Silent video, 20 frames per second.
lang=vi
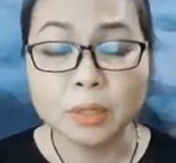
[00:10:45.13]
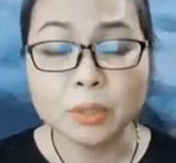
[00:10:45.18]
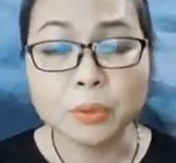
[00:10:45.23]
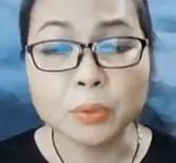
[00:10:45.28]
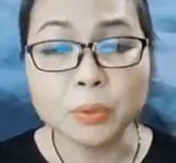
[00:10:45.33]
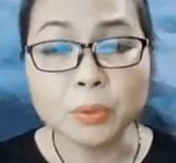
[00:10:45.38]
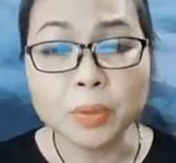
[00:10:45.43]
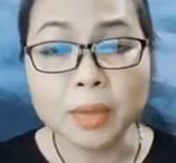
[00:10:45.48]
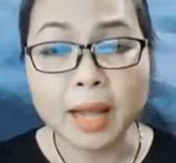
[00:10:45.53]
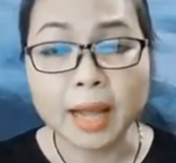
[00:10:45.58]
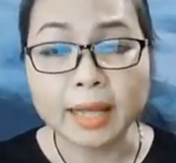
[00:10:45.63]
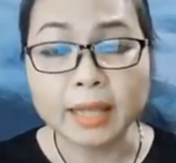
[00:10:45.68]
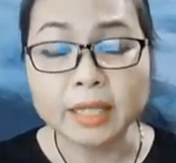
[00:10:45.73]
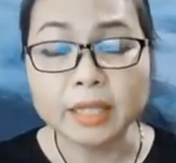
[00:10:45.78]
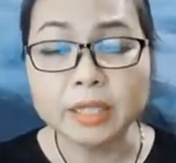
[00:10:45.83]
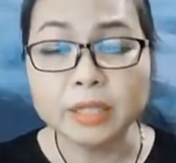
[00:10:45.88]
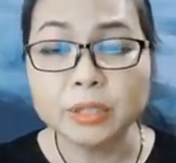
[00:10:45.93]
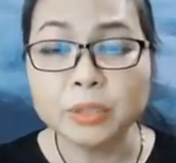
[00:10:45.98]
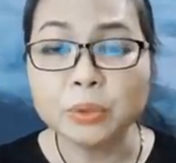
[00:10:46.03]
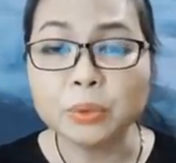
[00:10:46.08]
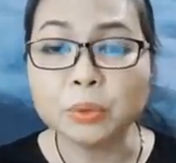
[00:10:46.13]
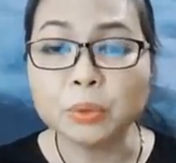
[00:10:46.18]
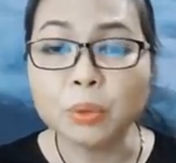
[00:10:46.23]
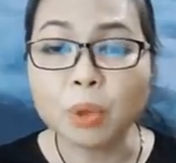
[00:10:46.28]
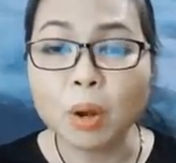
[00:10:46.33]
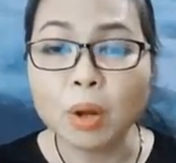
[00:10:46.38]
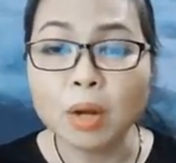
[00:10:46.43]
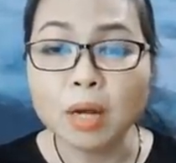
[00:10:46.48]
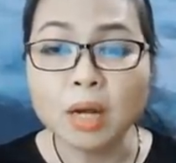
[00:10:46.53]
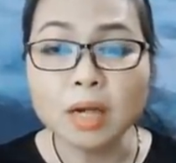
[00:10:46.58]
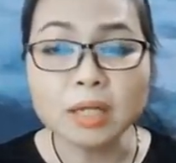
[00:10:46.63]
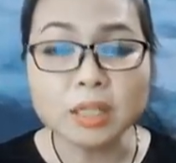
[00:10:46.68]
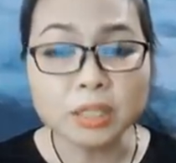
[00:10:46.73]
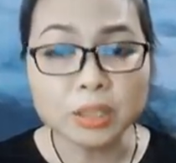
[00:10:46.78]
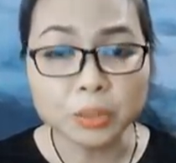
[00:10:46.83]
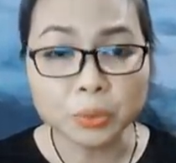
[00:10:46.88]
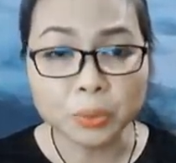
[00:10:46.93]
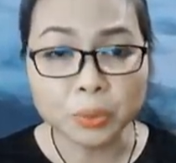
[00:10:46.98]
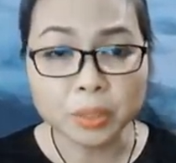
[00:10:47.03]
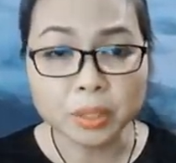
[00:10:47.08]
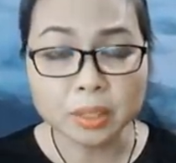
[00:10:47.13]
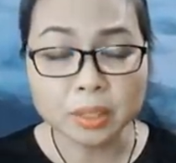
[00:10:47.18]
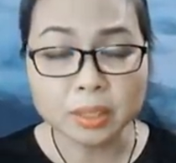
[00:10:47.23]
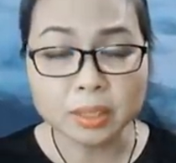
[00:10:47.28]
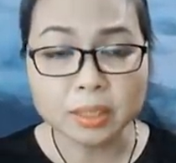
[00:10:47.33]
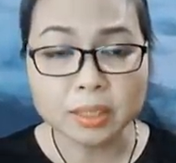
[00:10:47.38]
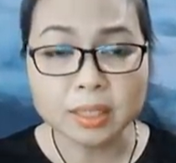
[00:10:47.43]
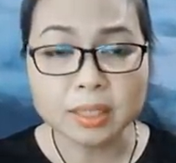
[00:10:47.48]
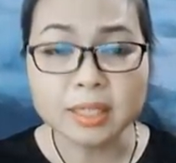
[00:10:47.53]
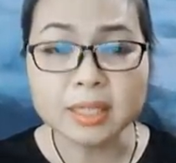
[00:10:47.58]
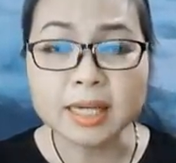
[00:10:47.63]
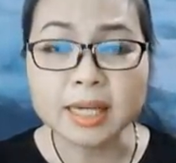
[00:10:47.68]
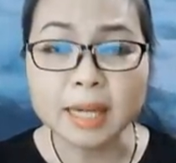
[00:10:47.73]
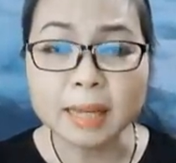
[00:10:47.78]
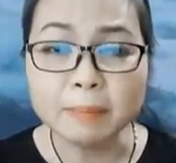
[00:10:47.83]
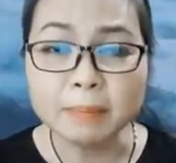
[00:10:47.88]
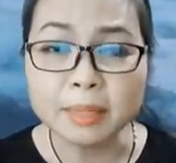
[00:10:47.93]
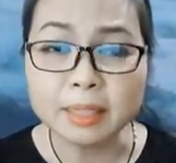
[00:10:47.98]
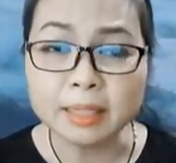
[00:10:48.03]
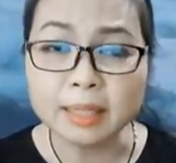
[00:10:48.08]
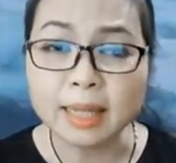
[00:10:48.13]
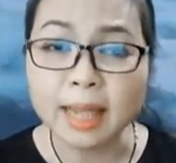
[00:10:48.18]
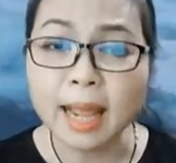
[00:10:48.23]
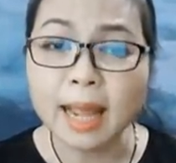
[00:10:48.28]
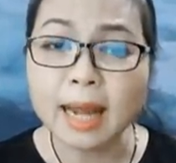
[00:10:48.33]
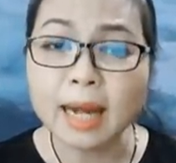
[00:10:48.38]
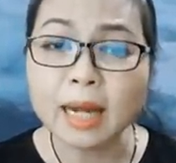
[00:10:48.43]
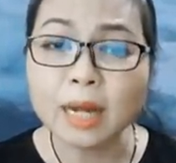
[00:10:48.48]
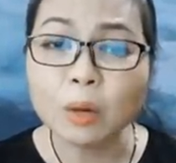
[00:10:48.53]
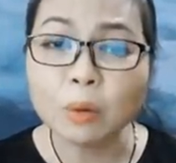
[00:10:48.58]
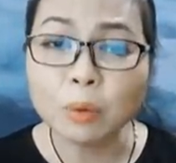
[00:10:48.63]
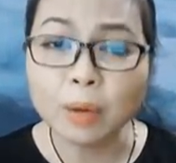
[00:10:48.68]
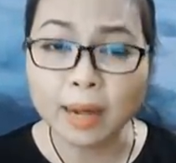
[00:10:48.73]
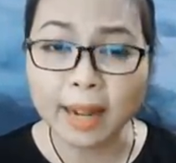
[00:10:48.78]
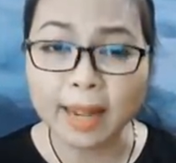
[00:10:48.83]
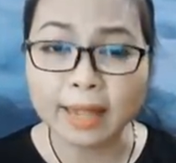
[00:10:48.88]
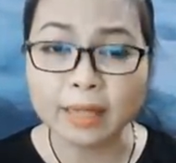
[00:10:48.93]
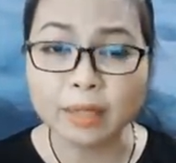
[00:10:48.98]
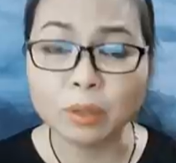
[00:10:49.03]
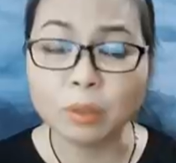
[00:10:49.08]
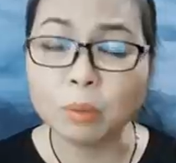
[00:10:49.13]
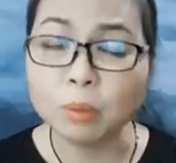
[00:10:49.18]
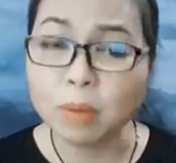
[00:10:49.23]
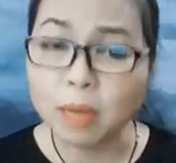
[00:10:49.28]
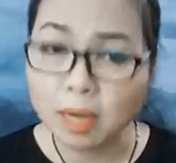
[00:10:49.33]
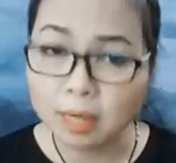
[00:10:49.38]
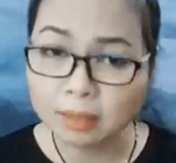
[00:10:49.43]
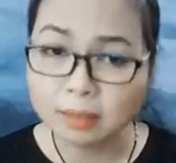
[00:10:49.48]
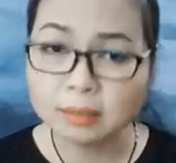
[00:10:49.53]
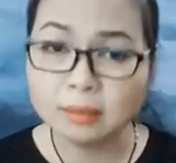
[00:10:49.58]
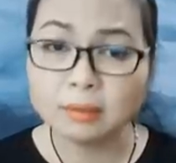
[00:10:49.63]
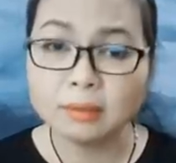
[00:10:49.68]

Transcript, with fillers: Củ cải dù to lớn như núi, nhưng cái miệng ăn lâu ngày cũng hết